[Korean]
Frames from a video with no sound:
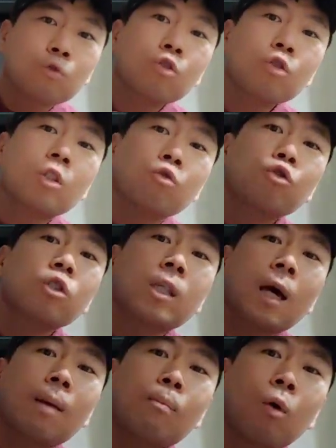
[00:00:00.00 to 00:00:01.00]
눈,
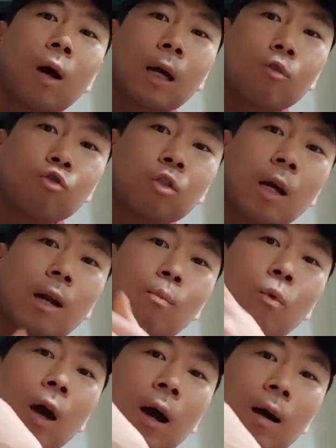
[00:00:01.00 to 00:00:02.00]
눈사람 모양이야
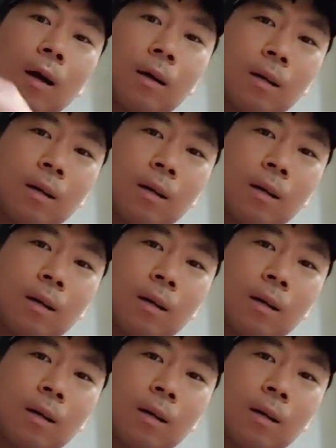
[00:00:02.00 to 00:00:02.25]
눈사람 모양